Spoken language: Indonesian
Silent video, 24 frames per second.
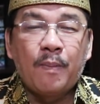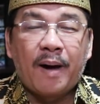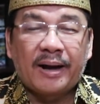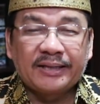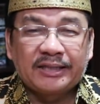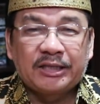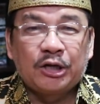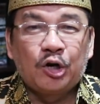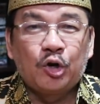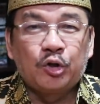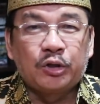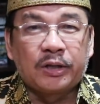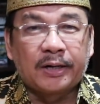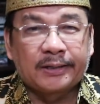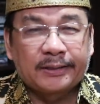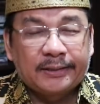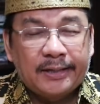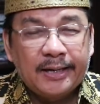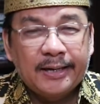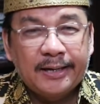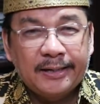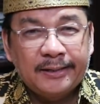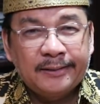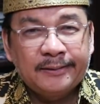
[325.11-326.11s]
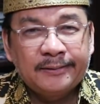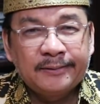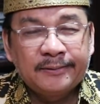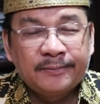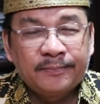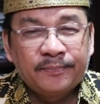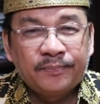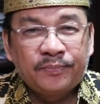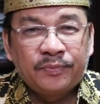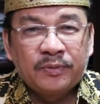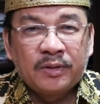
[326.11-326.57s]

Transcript: Martin Luther King